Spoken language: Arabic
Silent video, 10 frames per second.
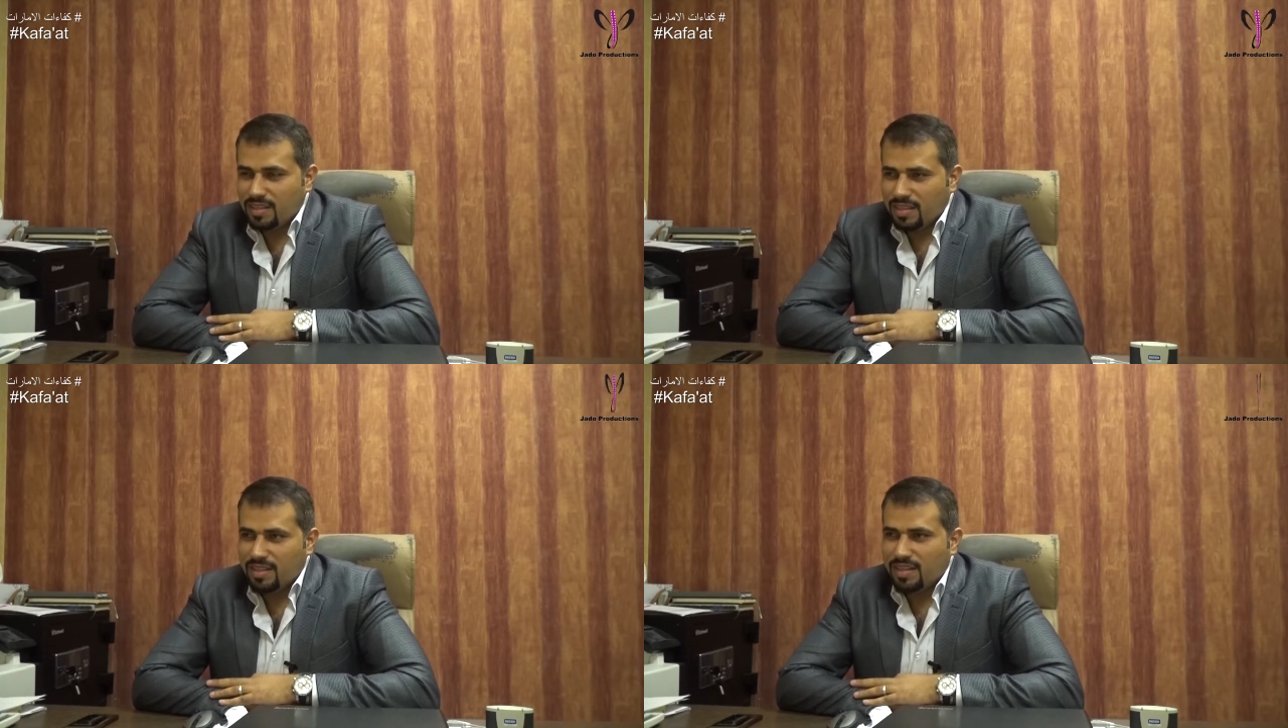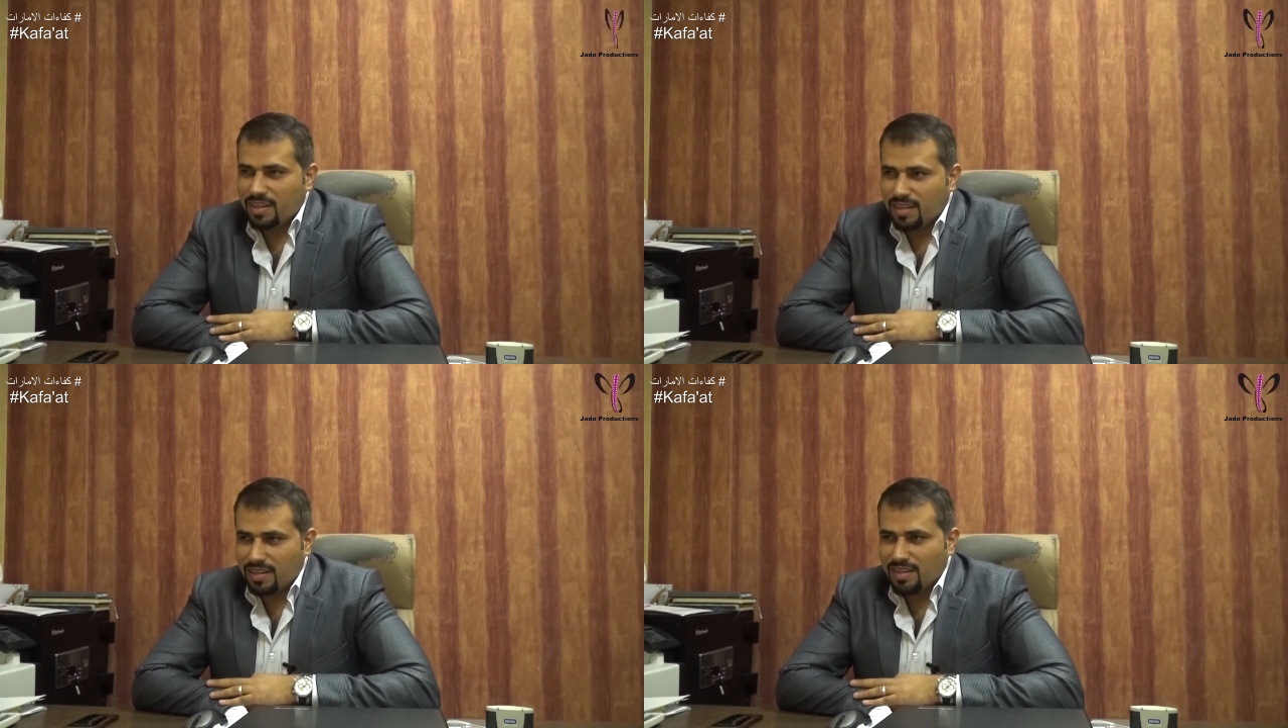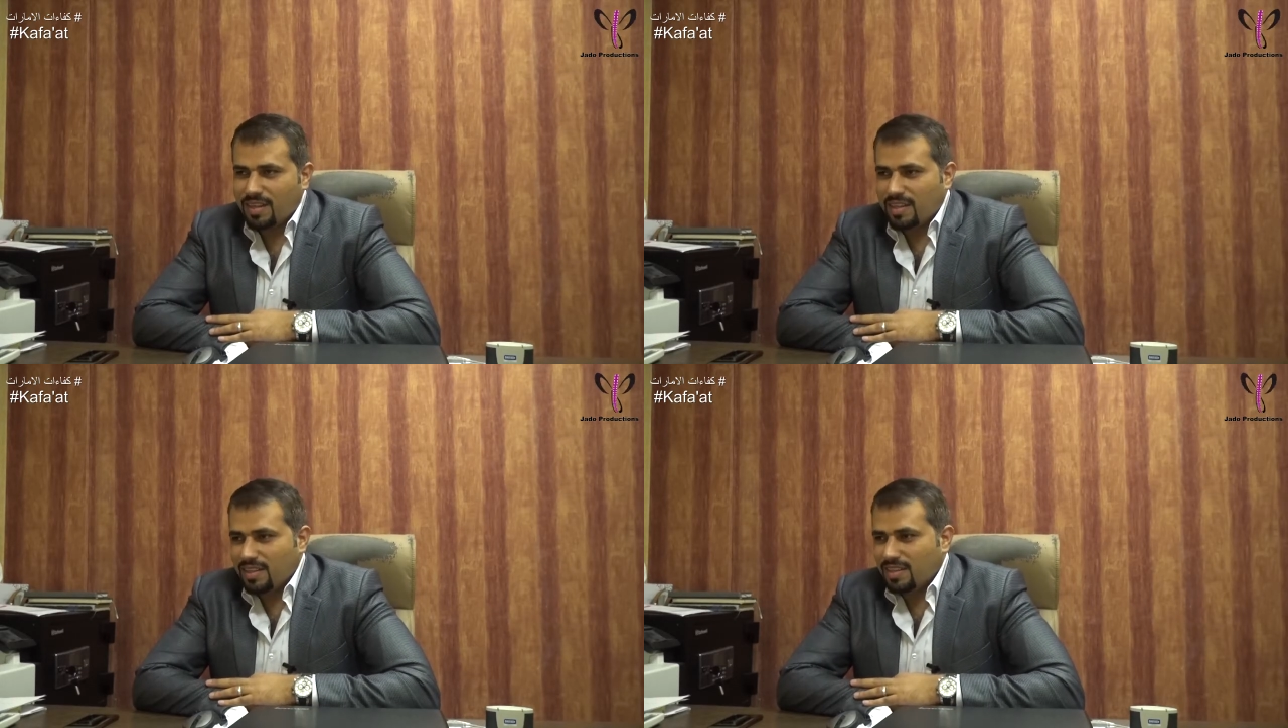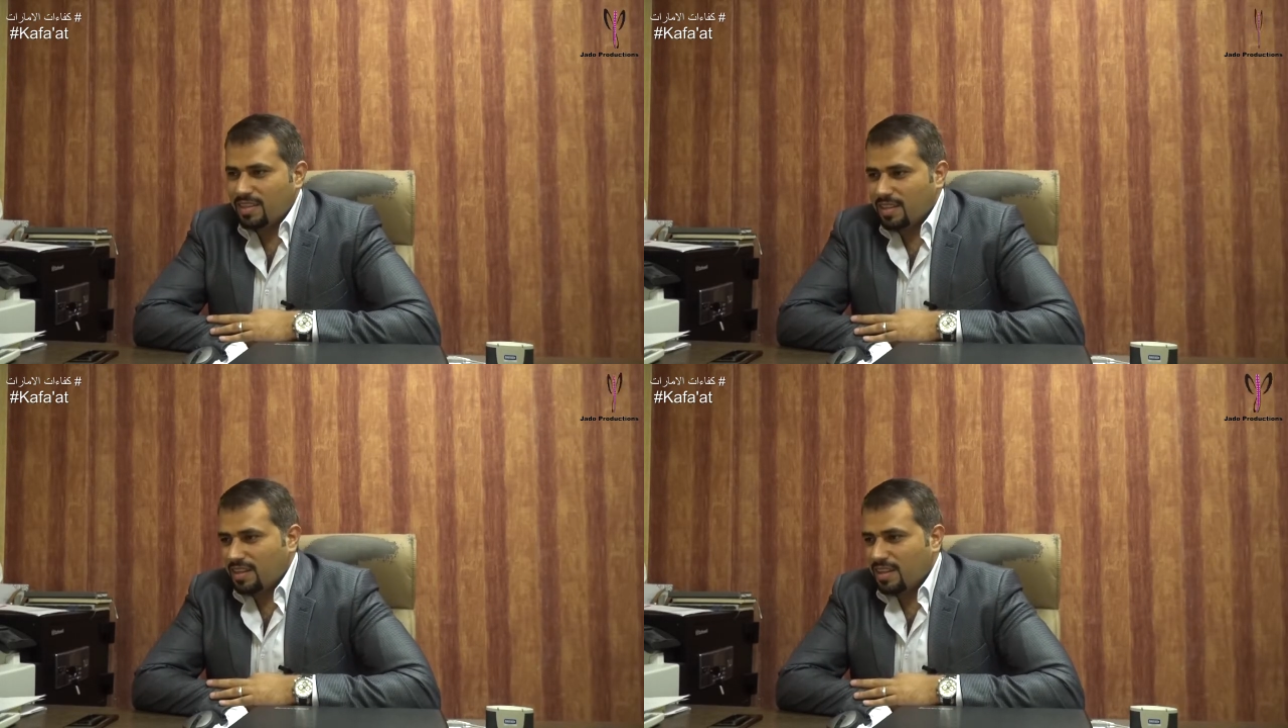يقدر يعني
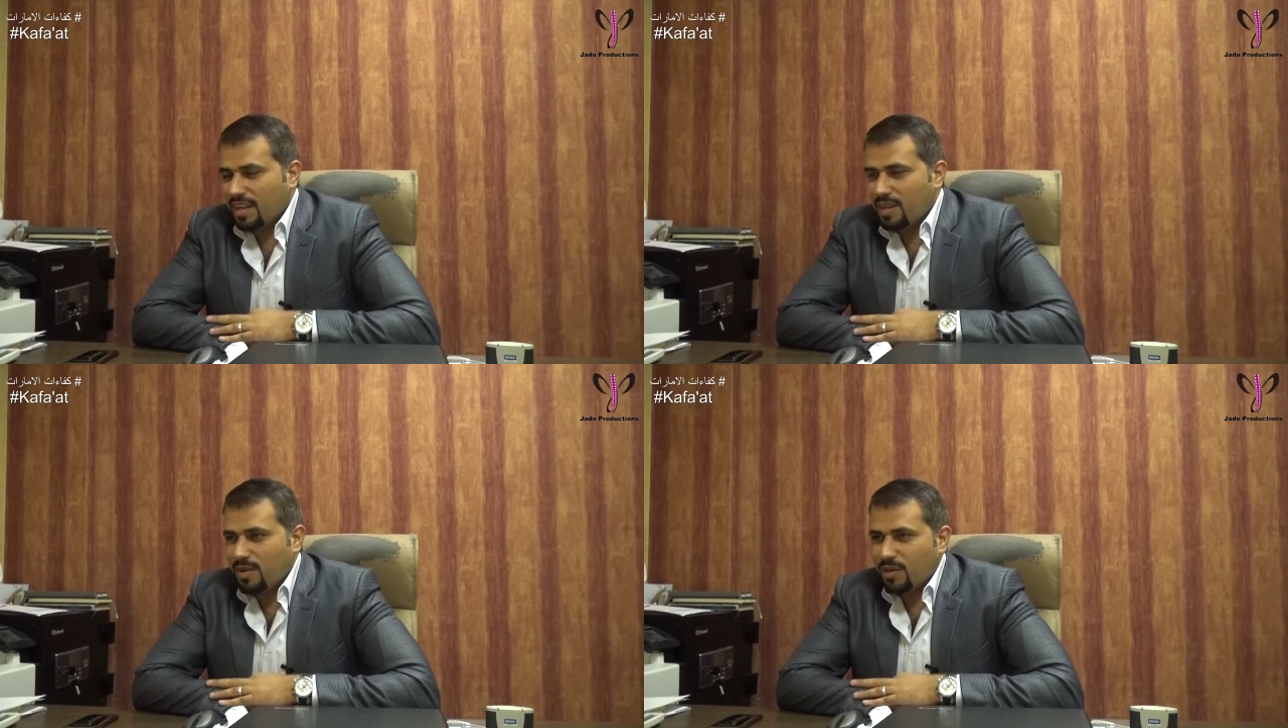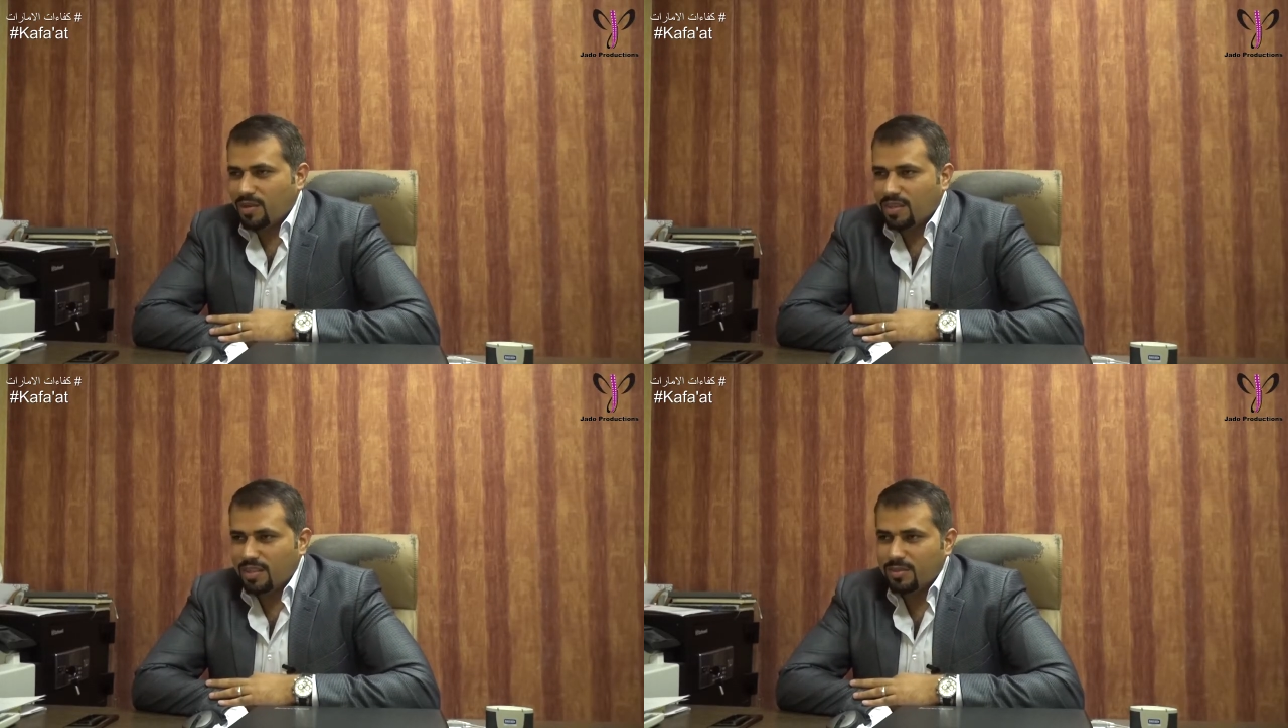يتأقلم على الوضع